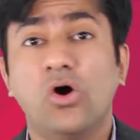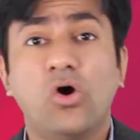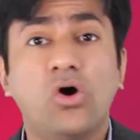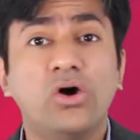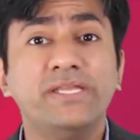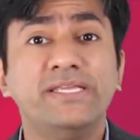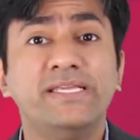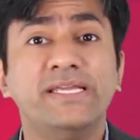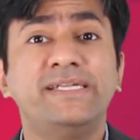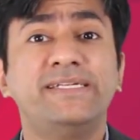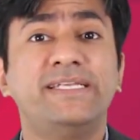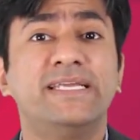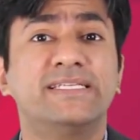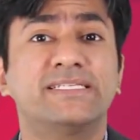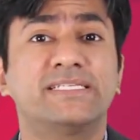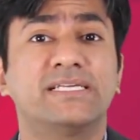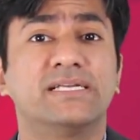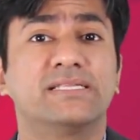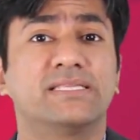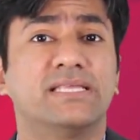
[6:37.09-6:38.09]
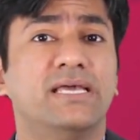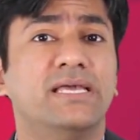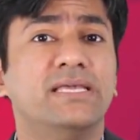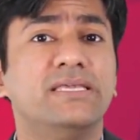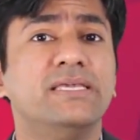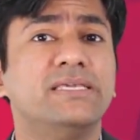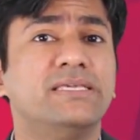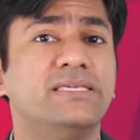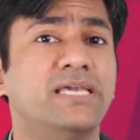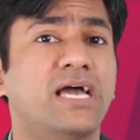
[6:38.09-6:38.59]
और ये टेस्ट करता है
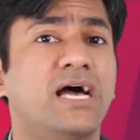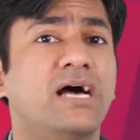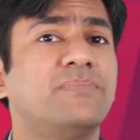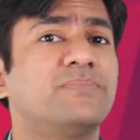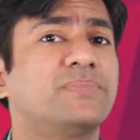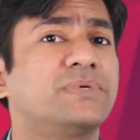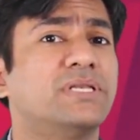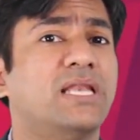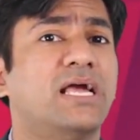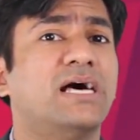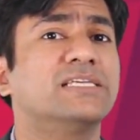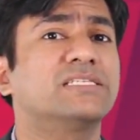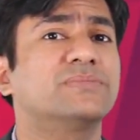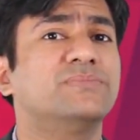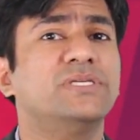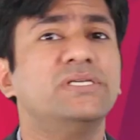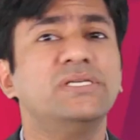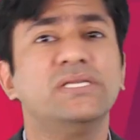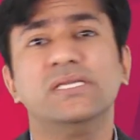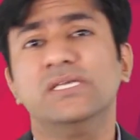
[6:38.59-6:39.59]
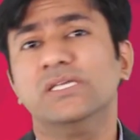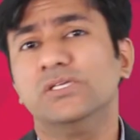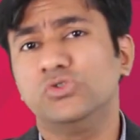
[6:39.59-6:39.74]
कि क्या आप क्लास में